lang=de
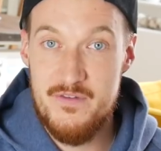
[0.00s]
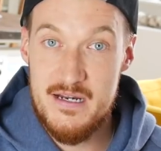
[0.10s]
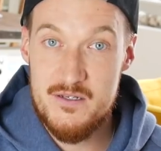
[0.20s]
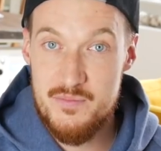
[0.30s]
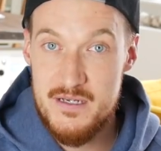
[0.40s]
Wenn
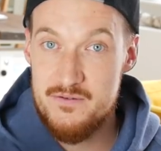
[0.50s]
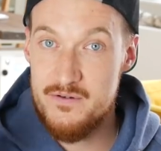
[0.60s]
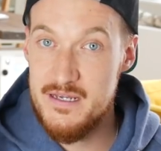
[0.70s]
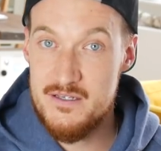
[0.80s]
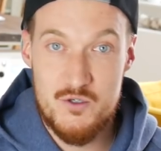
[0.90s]
also
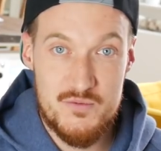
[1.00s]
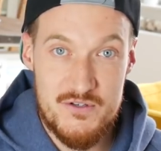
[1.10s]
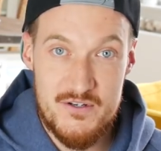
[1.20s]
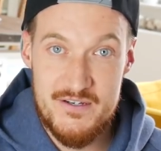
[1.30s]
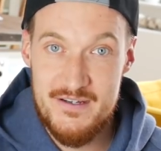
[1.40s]
Person
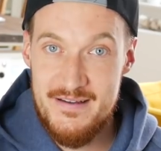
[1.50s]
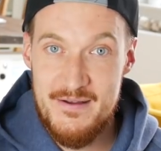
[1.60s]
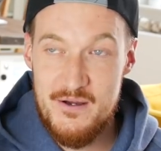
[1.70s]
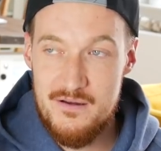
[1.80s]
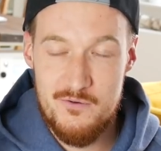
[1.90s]
XY
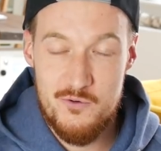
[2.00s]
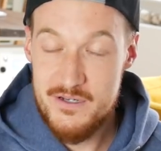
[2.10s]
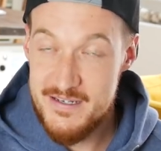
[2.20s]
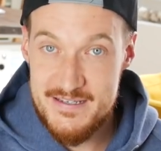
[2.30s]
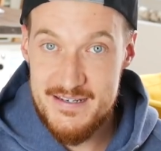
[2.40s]

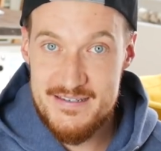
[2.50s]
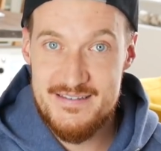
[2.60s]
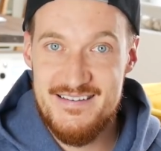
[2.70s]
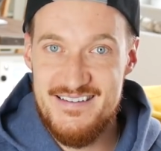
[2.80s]
oder XX